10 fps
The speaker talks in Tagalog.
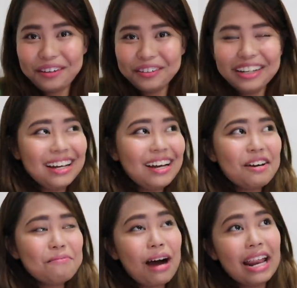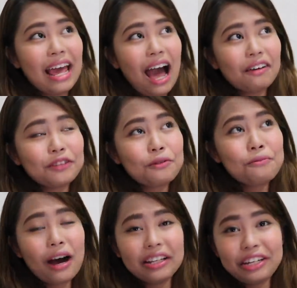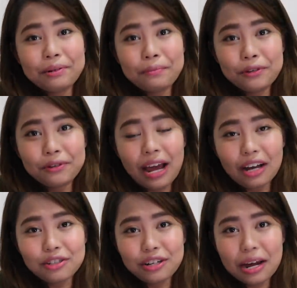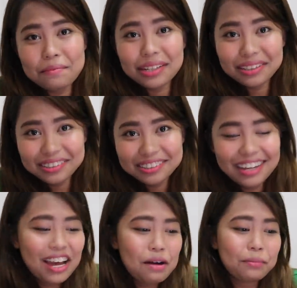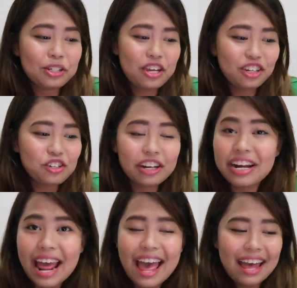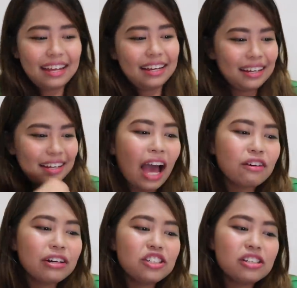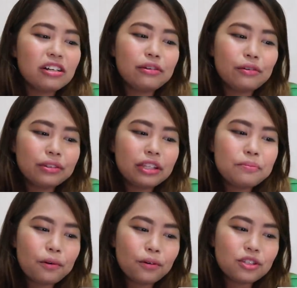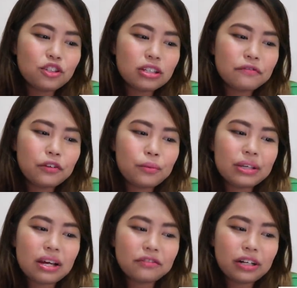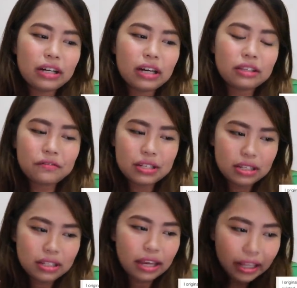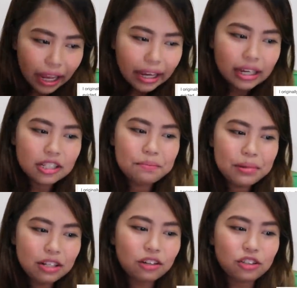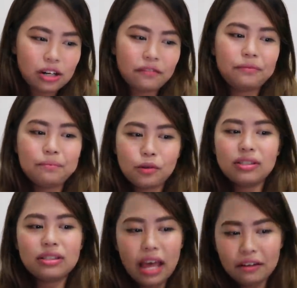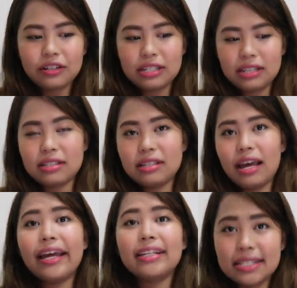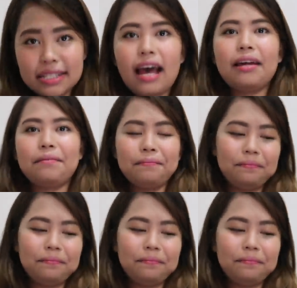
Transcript: Wah! Bale, after one year po yung reaction namin. Pasensya ka na. I originally wrote this post just a few weeks after I got evicted and it's been on draft mode ever since. It's time.